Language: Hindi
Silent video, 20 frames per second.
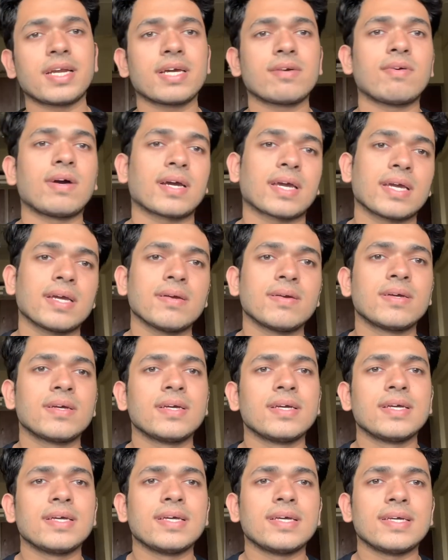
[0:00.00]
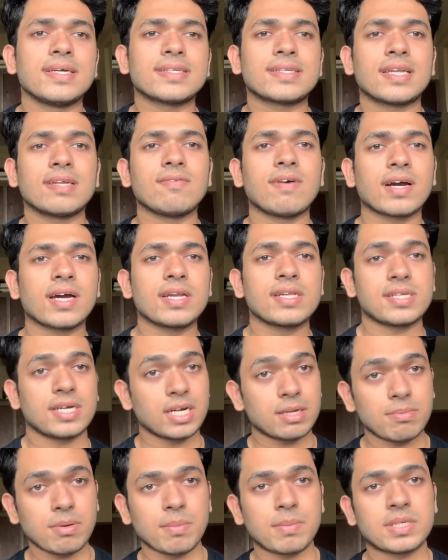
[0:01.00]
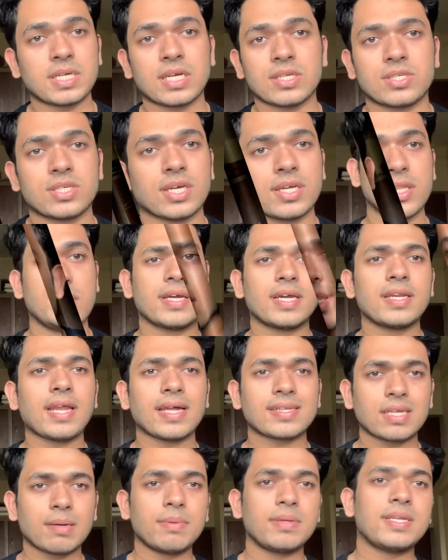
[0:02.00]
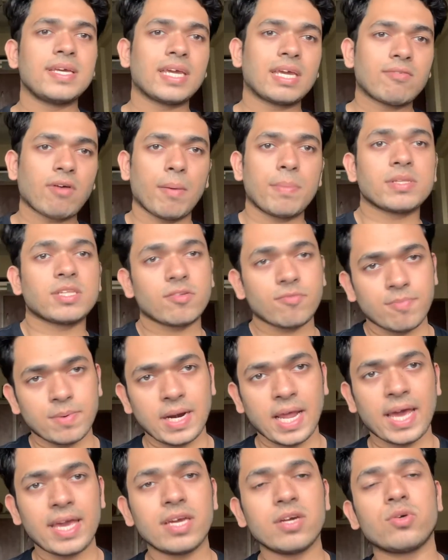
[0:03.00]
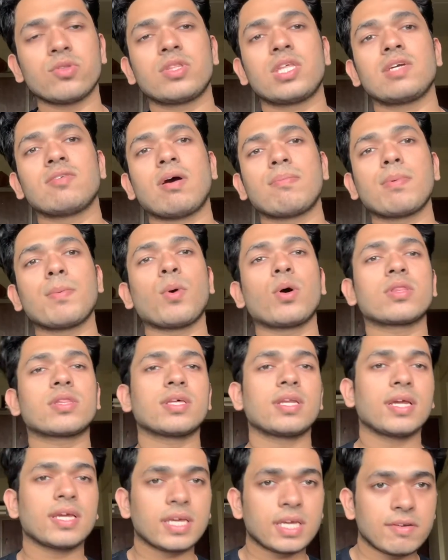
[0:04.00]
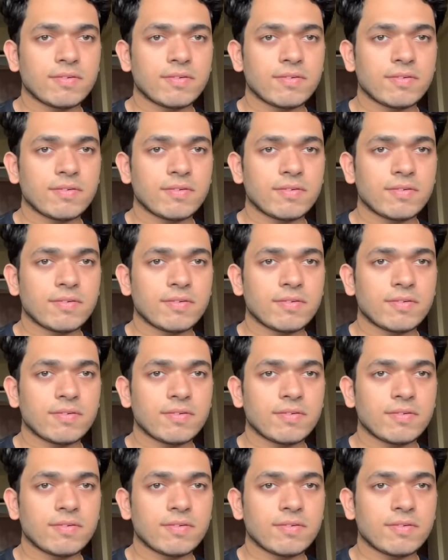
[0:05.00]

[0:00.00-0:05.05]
है वहाँ के इसलिए वहाँ का रिजल्ट भी हमेशा अच्छा लेकिन ऐसा भी नहीं है कि वहाँ पे सिर्फ पढ़ाई होती है वहाँ पे बहुत सारे